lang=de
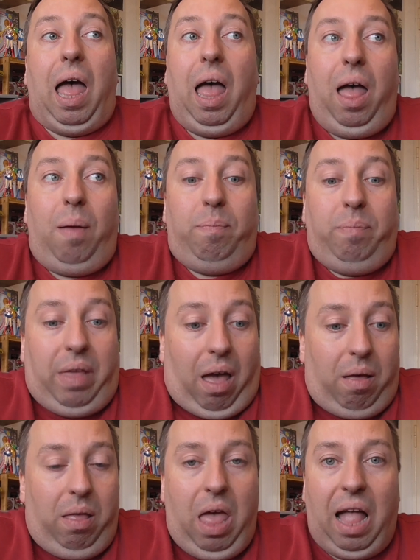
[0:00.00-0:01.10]
Ähm, ja,
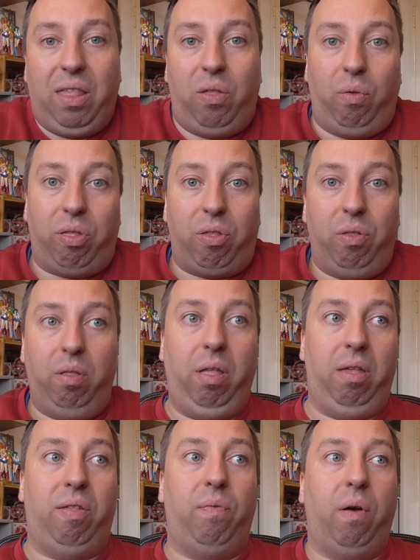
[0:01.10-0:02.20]
ansonsten,
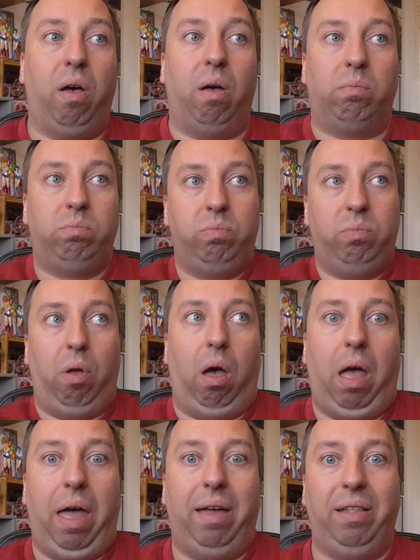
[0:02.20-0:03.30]
es war ja
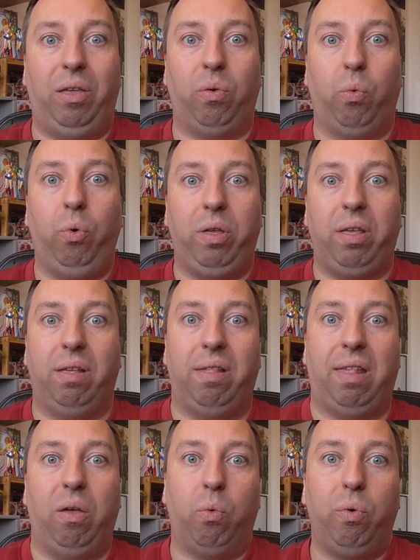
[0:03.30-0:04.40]
eigentlich ruhig,
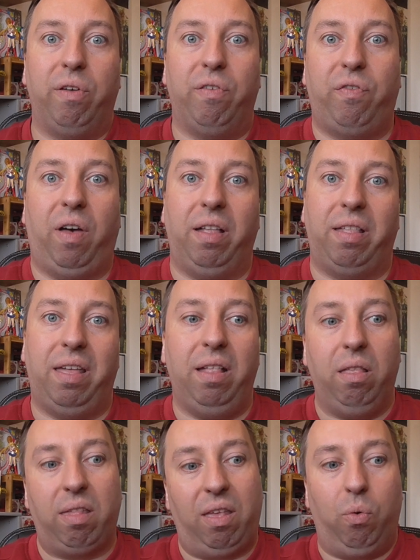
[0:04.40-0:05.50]
sehr ruhige Fahrt
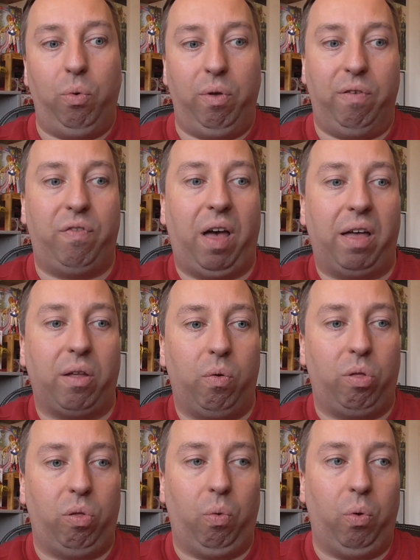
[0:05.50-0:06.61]
hin, sehr ruhige Fahrt auch
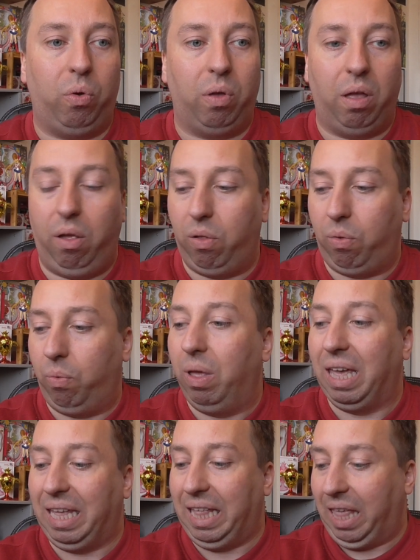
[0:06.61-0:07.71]
zurück, also
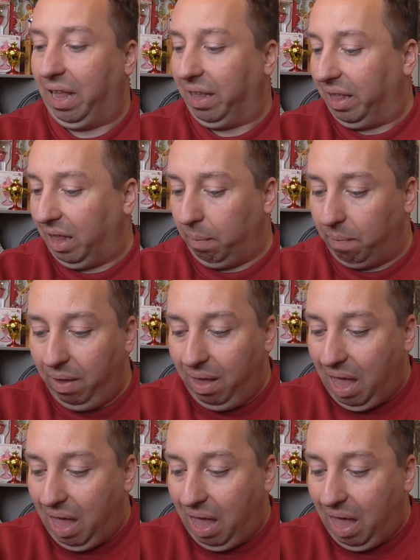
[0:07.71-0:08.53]
richtig angenehm.